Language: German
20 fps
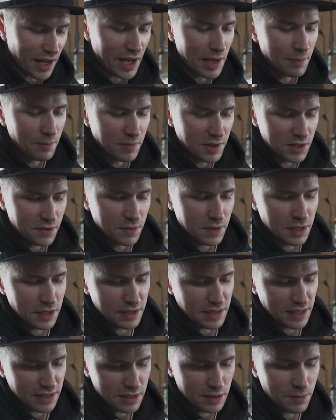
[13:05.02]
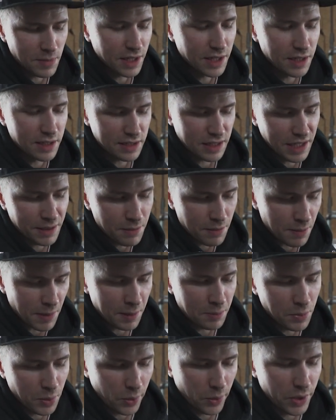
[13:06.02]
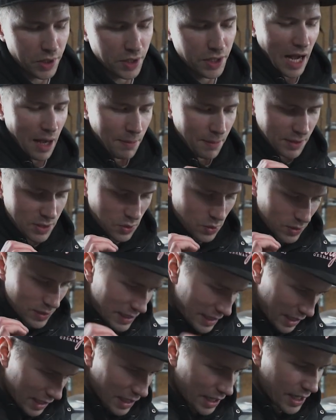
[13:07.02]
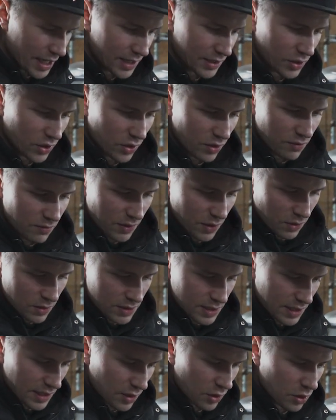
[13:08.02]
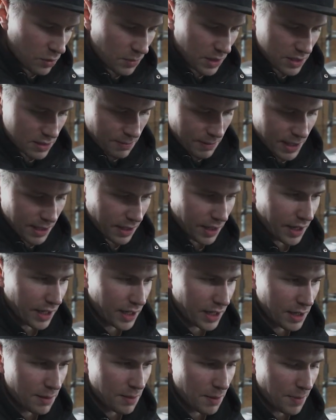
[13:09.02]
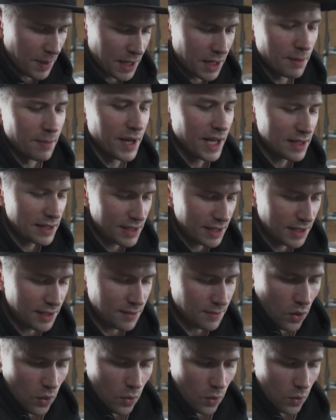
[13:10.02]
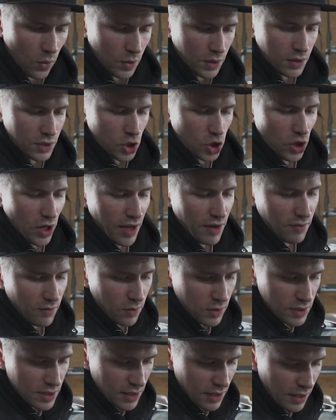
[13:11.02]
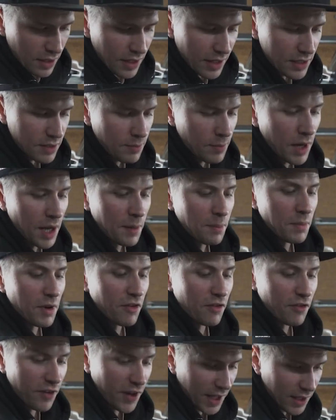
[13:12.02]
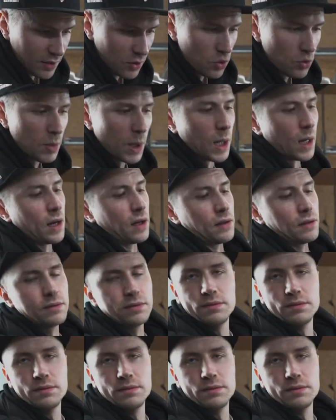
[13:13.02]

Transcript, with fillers: treiben, bis wir das erste Mal hier das Klebeband berühren. Aber zur Sicherheit können wir uns hier auch nochmal zwei, drei Klebebänder mehr ziehen und schleifen uns dann jetzt mal einen perfekten Übergang Übergang.